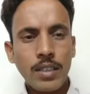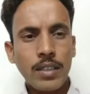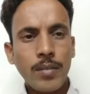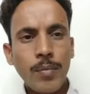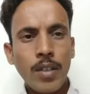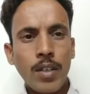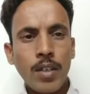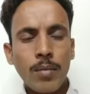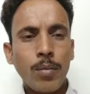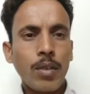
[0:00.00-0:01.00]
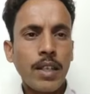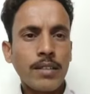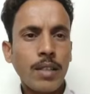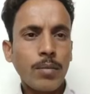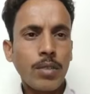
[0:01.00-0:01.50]
कि बोर्ड
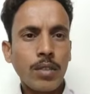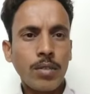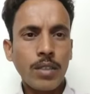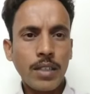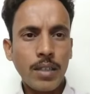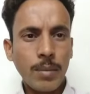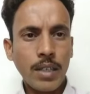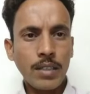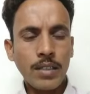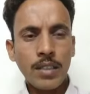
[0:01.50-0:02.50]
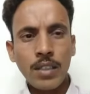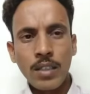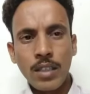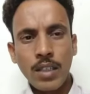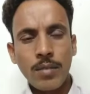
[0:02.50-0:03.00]
एग्ज़ाम होने के बाद
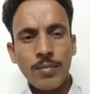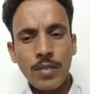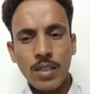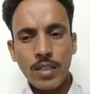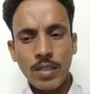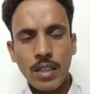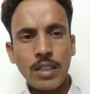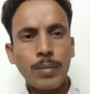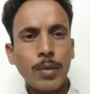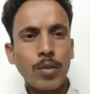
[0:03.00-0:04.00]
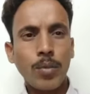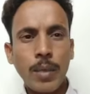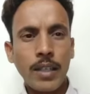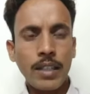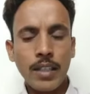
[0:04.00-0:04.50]
हम रिक्त पदों को
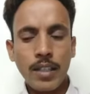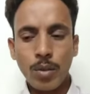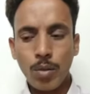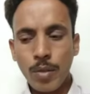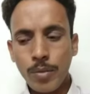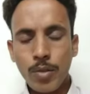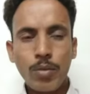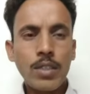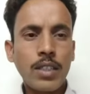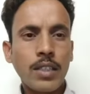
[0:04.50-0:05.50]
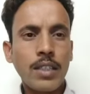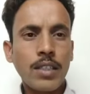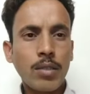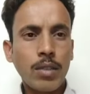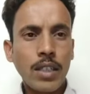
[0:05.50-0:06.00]
भरेंगे तो हम क्यों ना सत्ताईस
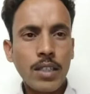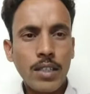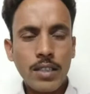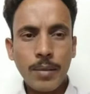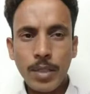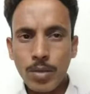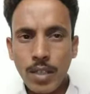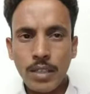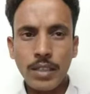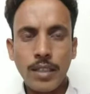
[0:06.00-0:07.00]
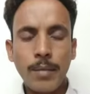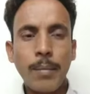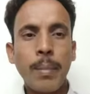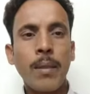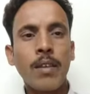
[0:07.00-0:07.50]
तारीख को अगर अच्छे से आवाज़ उठाते हैं
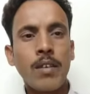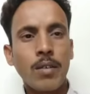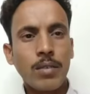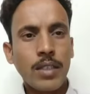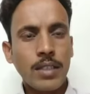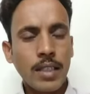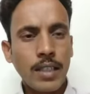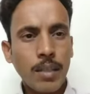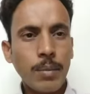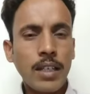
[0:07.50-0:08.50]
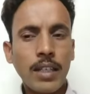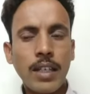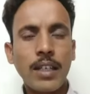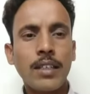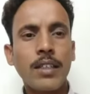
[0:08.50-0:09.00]
उनके संज्ञान में
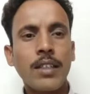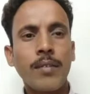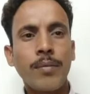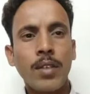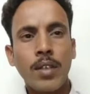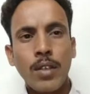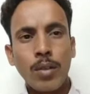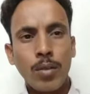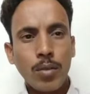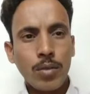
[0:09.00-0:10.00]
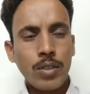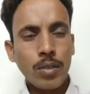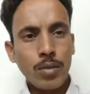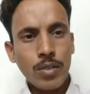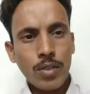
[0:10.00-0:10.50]
लेकर आते हैं तो कुछ ना
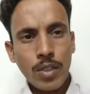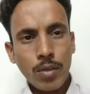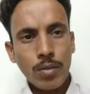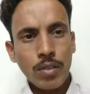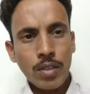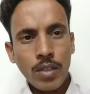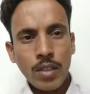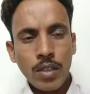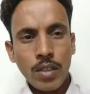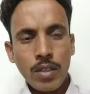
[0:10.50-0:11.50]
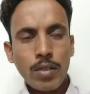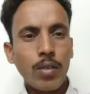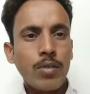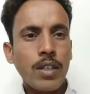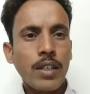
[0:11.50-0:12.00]
कुछ ज़रूर
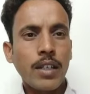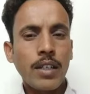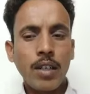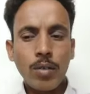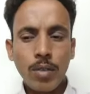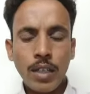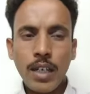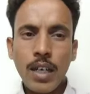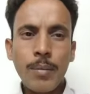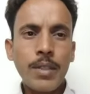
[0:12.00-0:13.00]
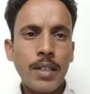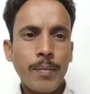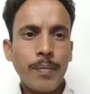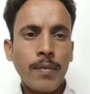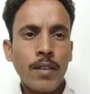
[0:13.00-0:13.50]
सॉल्यूशन निकलेगा और उन्होंने कहा भी है
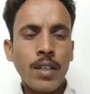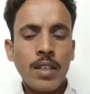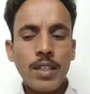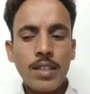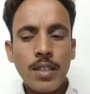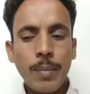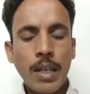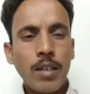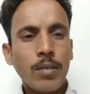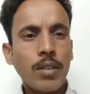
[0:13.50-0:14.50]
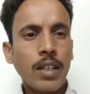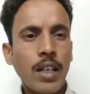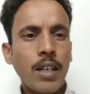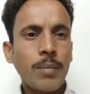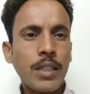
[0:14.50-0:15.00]
इससे पहले उन्होंने
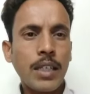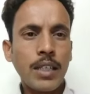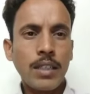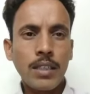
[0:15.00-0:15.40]
कहा भी है